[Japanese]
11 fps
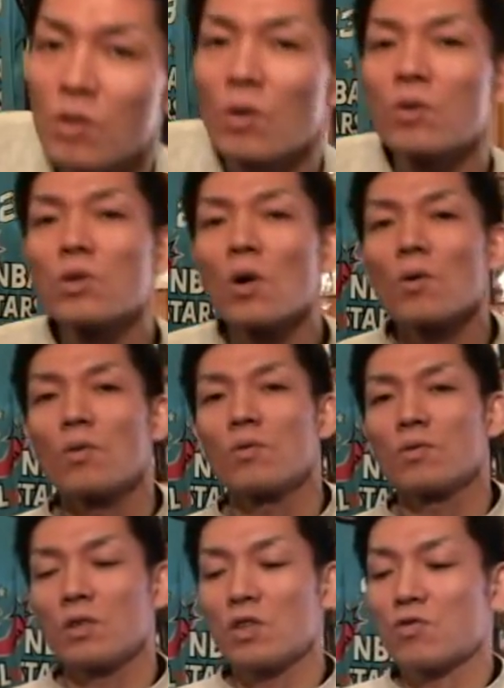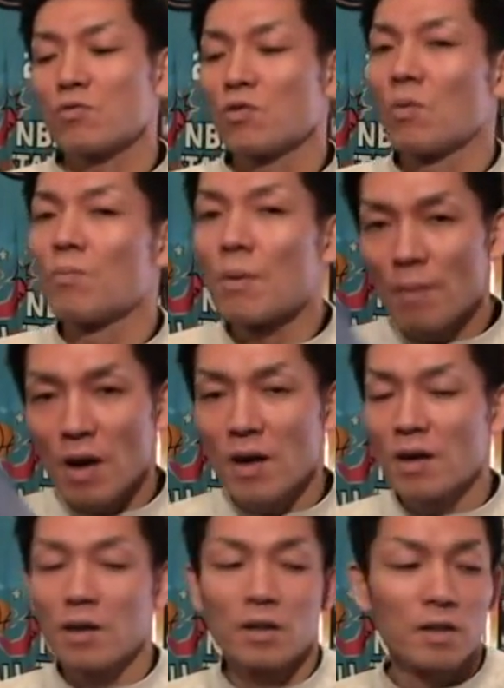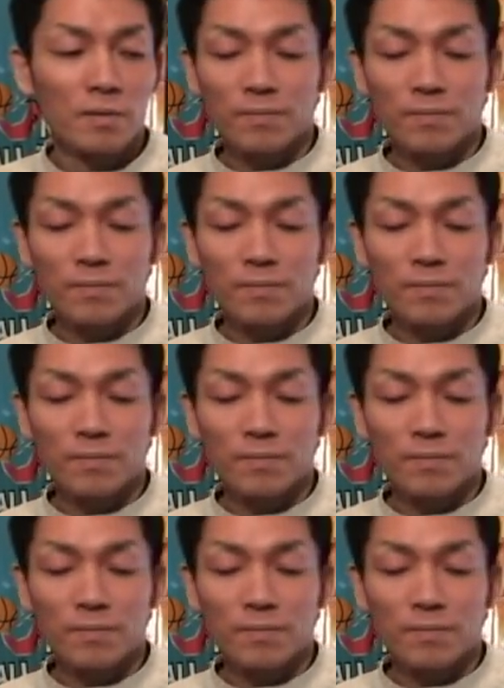よいしょ。にじゅうよんばんめ。はい。